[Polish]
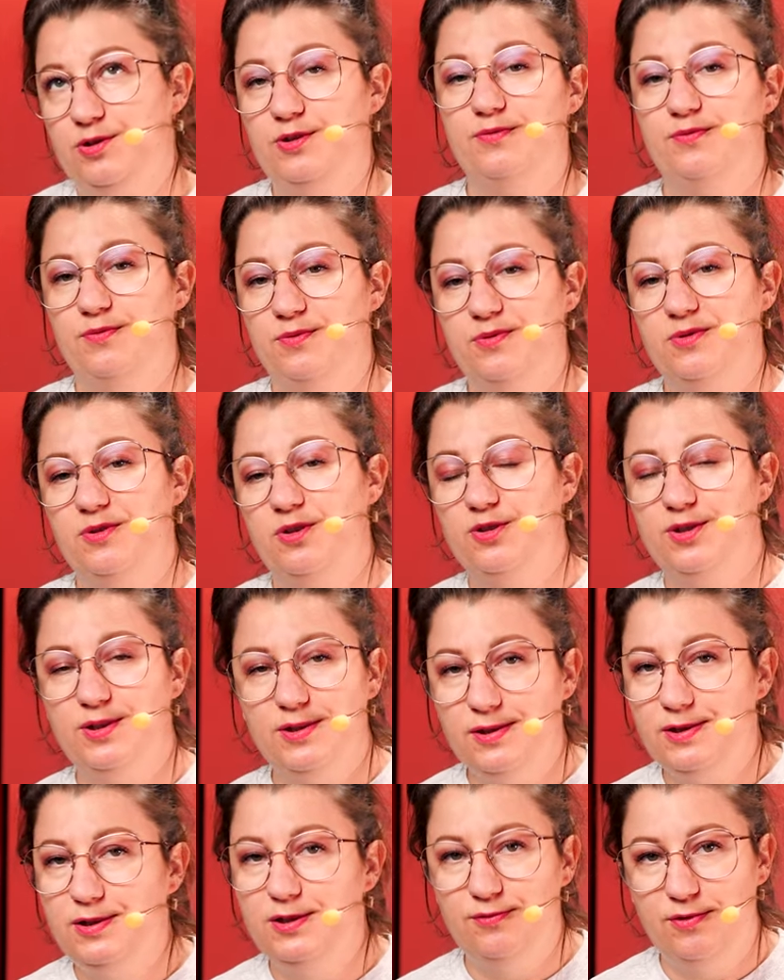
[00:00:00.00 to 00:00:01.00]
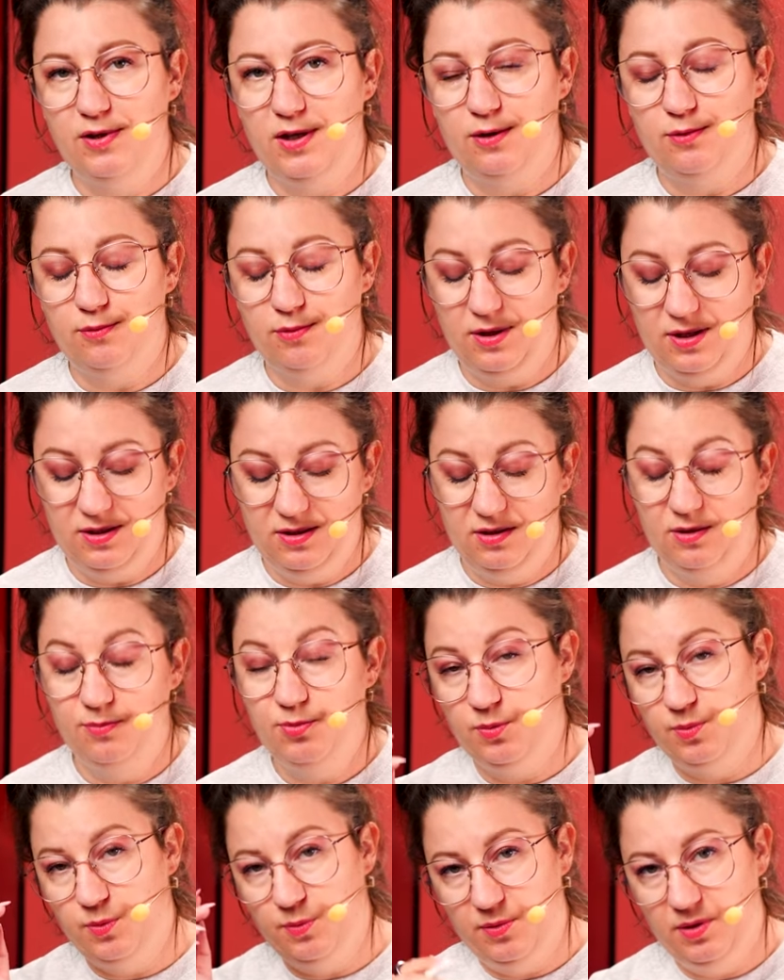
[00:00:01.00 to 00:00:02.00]
się, to się nie dziwię akurat. I
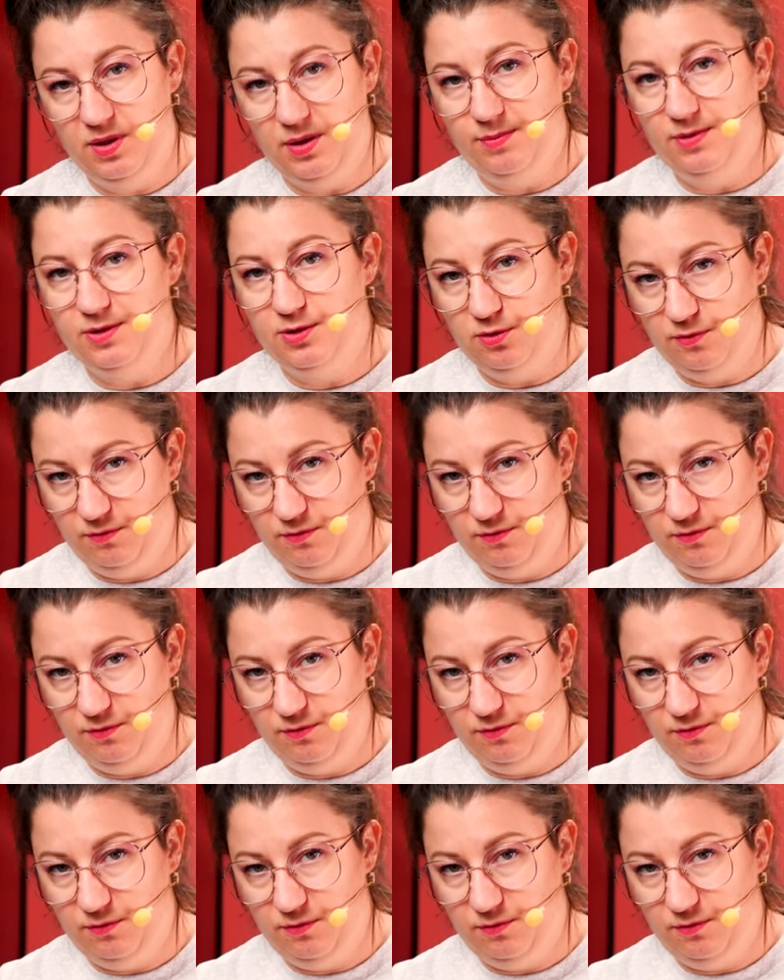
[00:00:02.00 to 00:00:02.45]
przypominam, jest